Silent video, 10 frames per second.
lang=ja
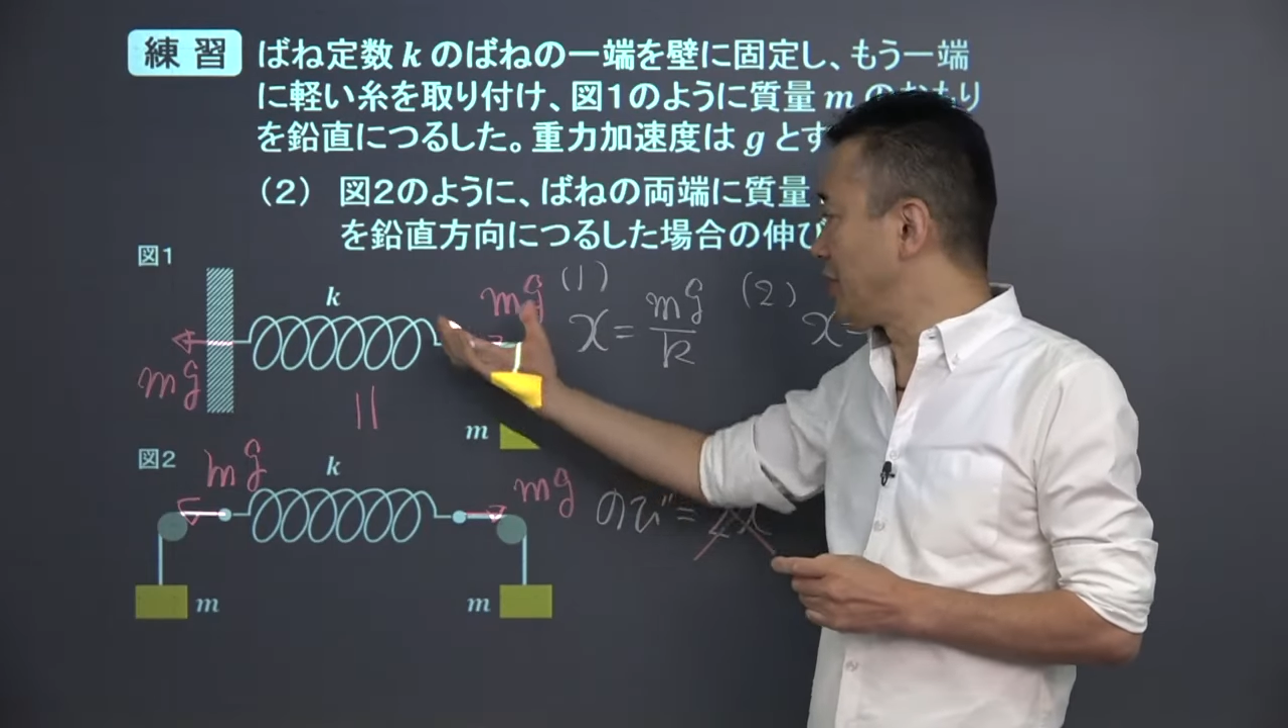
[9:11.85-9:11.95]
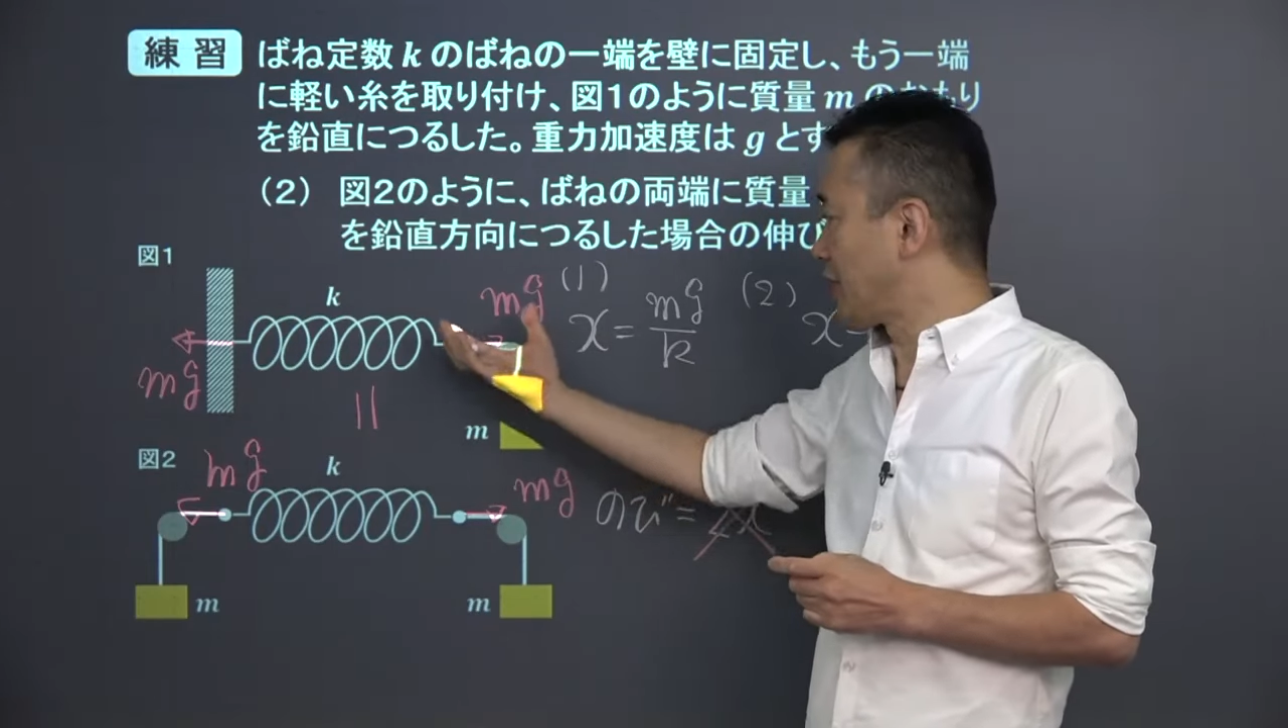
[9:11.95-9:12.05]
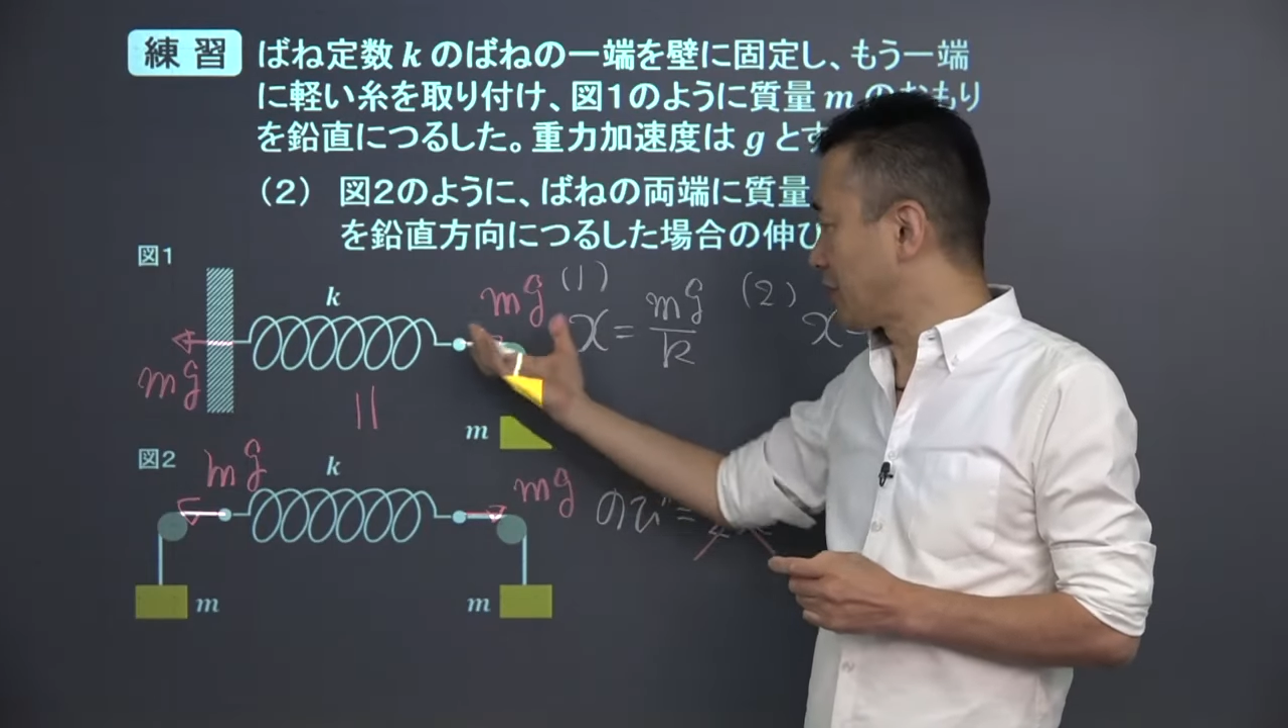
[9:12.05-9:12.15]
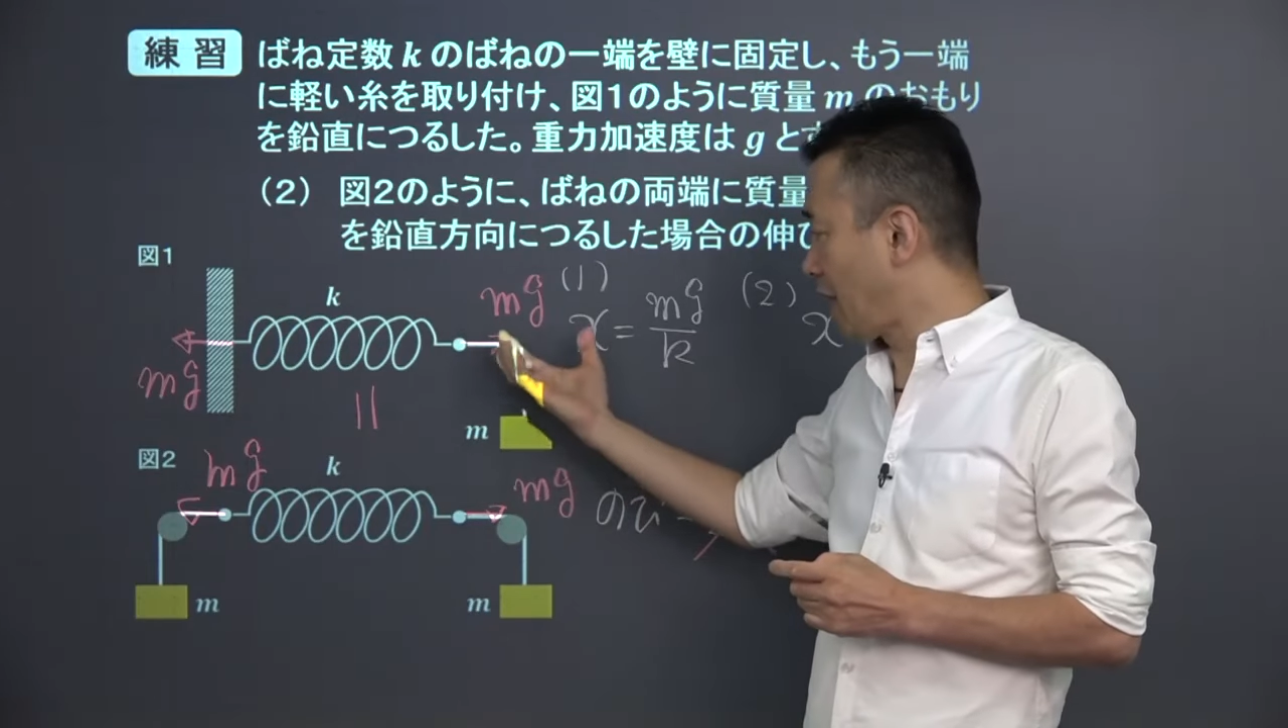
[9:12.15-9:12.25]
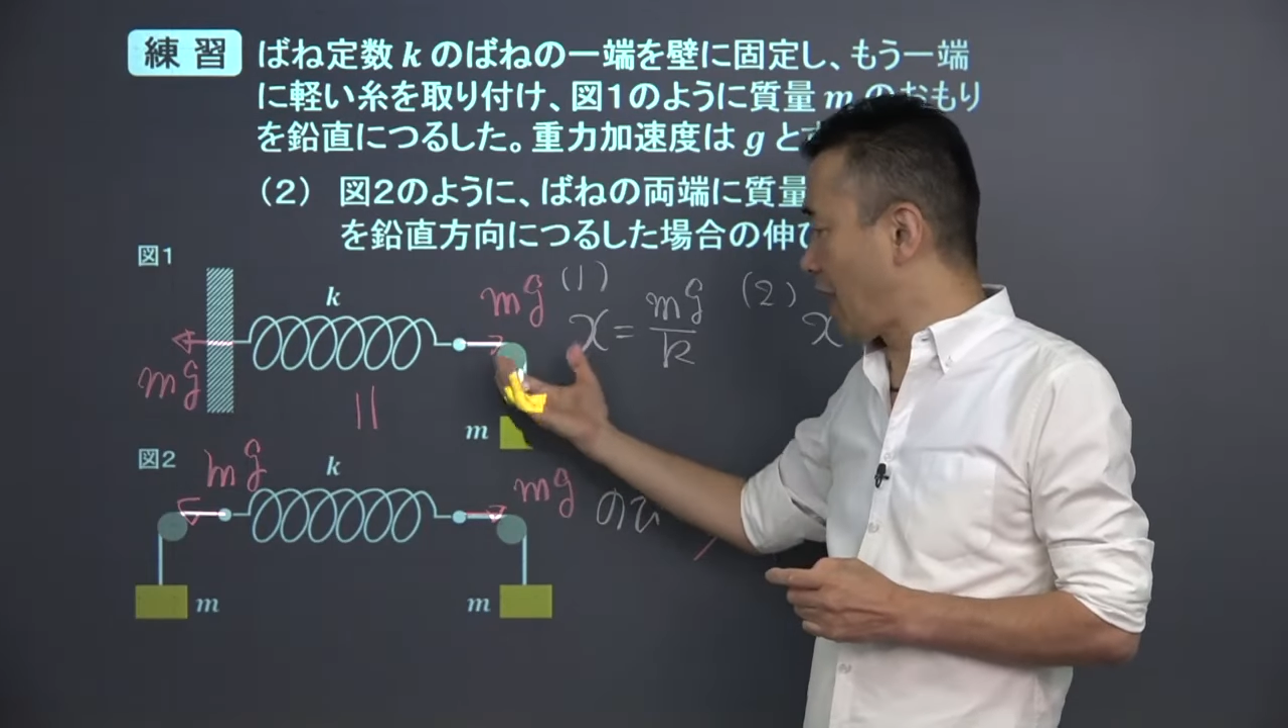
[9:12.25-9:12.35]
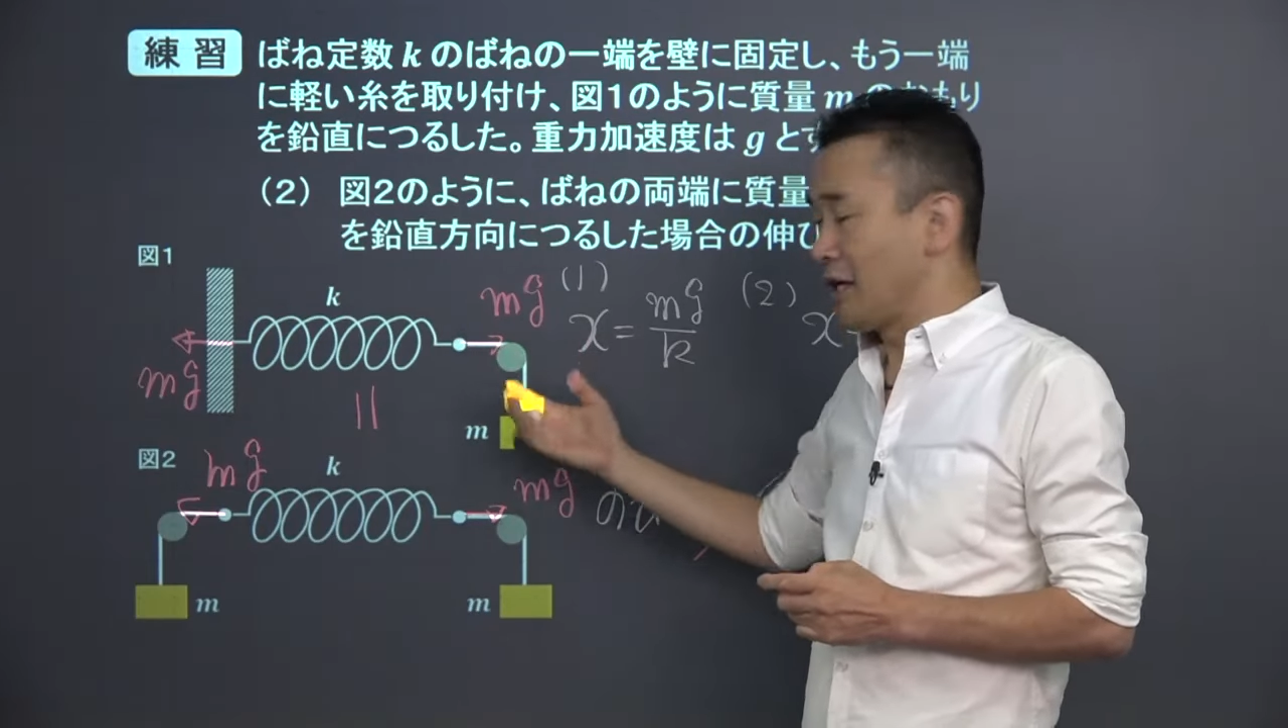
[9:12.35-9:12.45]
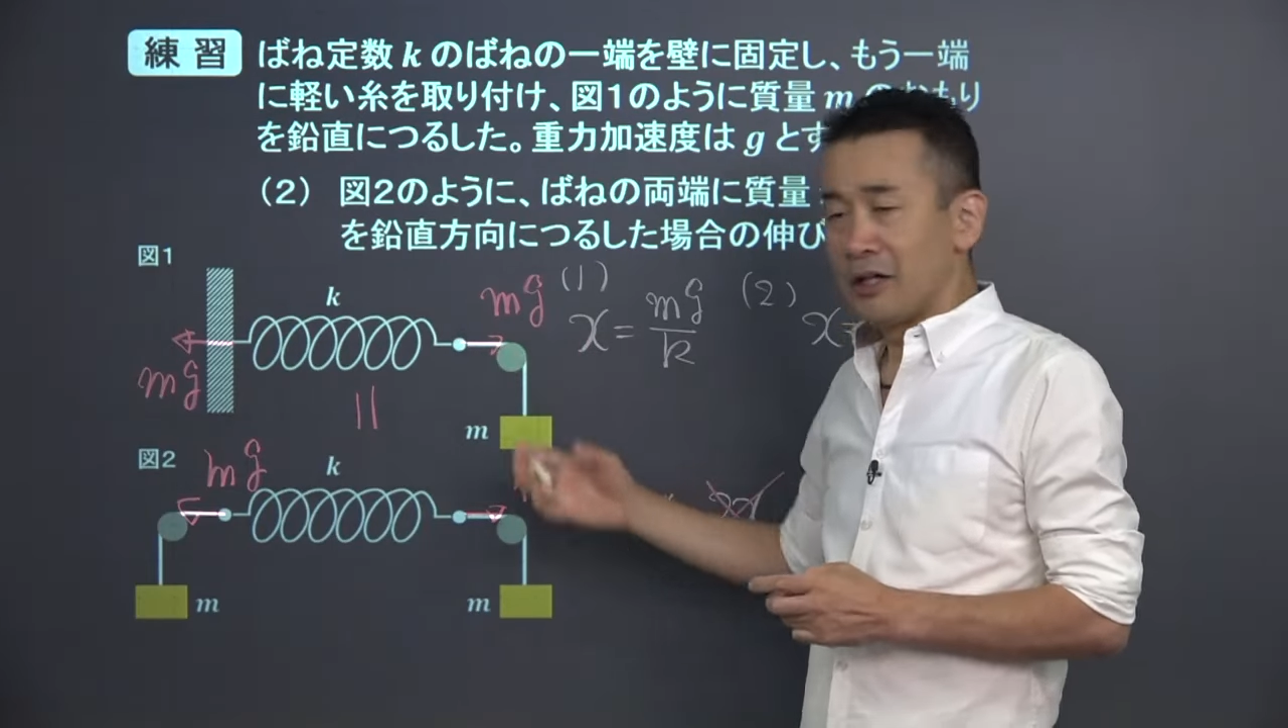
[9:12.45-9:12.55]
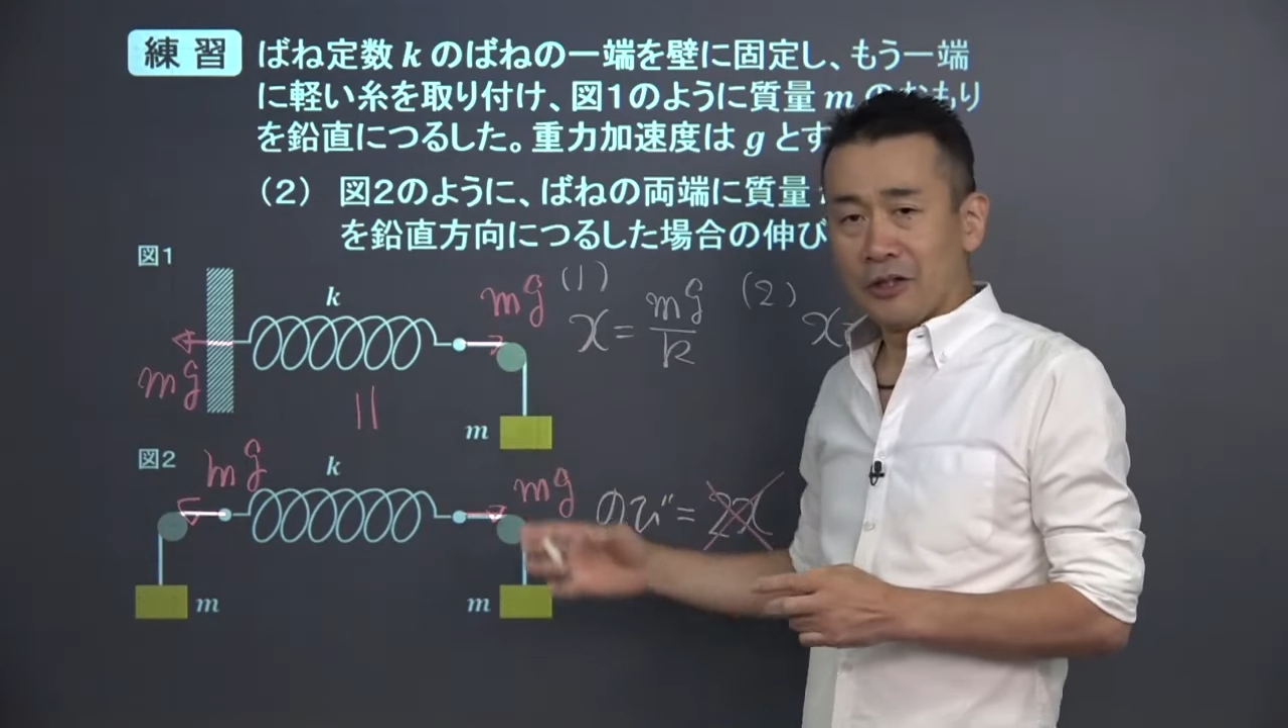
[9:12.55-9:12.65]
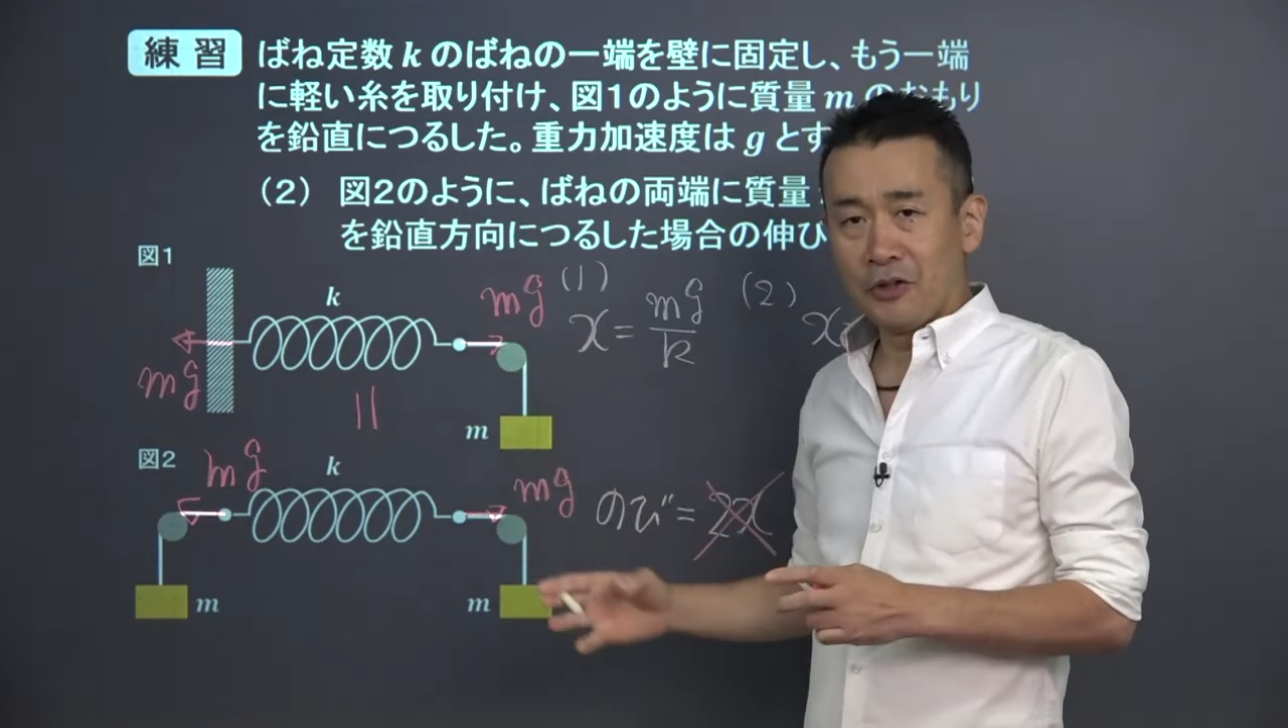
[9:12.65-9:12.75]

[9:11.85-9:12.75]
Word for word: だった